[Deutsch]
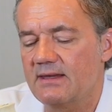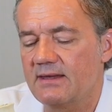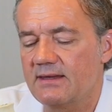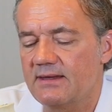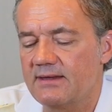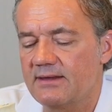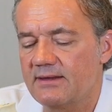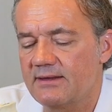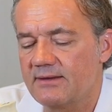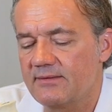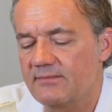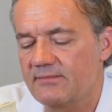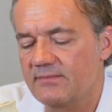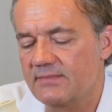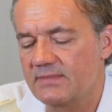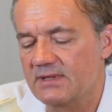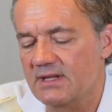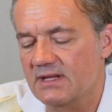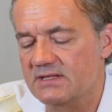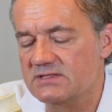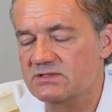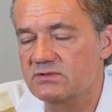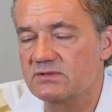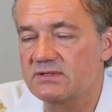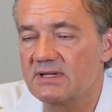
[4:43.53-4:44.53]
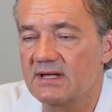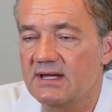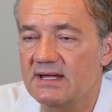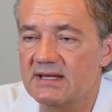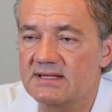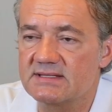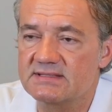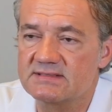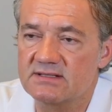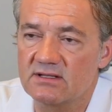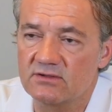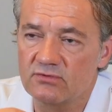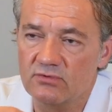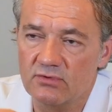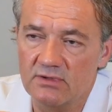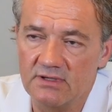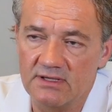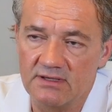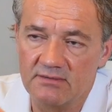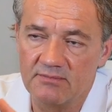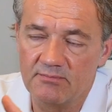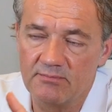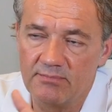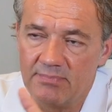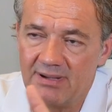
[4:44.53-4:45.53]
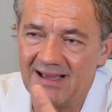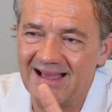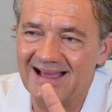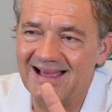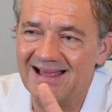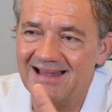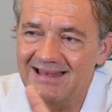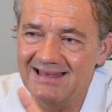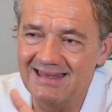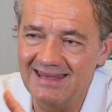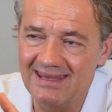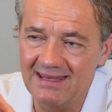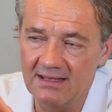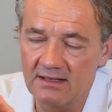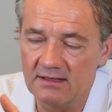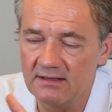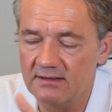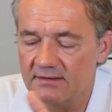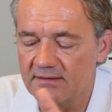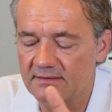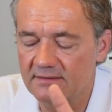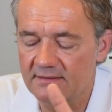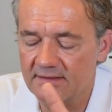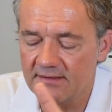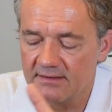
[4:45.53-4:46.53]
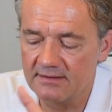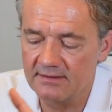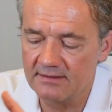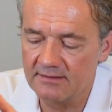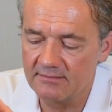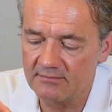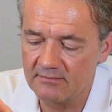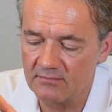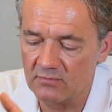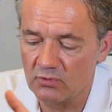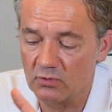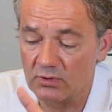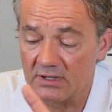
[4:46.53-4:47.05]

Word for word: ähm, dazu da ist, natürlich parallele ähm,